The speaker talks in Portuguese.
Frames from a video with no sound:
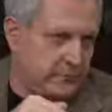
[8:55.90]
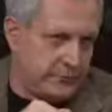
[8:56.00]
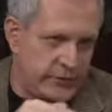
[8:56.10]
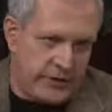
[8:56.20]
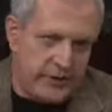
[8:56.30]

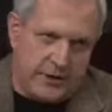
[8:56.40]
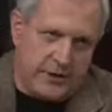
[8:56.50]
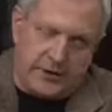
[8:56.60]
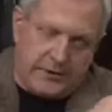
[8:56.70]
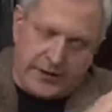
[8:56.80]
Porque
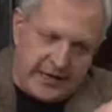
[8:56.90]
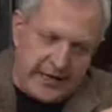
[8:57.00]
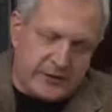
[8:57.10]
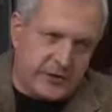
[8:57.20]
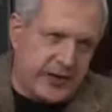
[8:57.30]

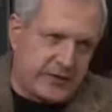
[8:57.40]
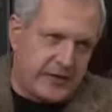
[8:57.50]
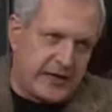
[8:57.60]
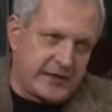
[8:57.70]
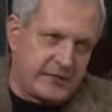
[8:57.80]
as, as,
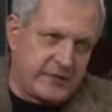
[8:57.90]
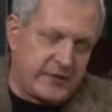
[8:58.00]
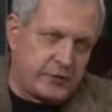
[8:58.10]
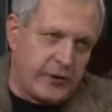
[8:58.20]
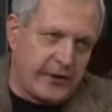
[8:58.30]
as
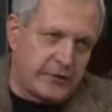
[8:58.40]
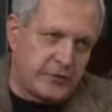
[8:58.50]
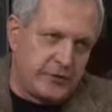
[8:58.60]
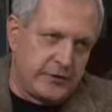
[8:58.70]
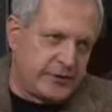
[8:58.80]
vitórias
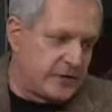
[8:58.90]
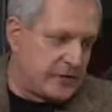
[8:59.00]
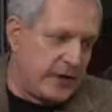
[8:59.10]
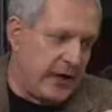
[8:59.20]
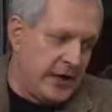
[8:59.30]
todas,
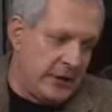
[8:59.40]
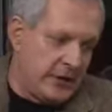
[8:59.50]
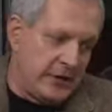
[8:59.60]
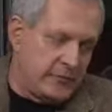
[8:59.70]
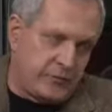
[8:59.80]

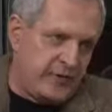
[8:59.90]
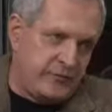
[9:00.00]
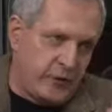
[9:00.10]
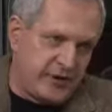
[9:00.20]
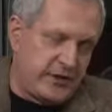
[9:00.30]
teve
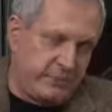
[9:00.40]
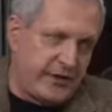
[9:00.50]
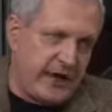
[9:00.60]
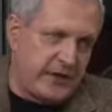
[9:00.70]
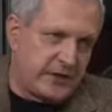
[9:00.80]
dois
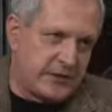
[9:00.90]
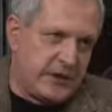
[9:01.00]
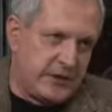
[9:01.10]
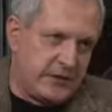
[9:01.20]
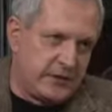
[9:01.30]
empates,
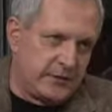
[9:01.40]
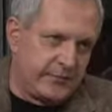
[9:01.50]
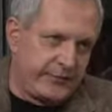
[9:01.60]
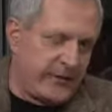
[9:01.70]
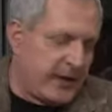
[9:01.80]
né?
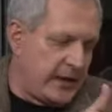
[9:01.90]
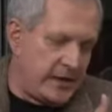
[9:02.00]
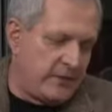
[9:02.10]
É, é ó.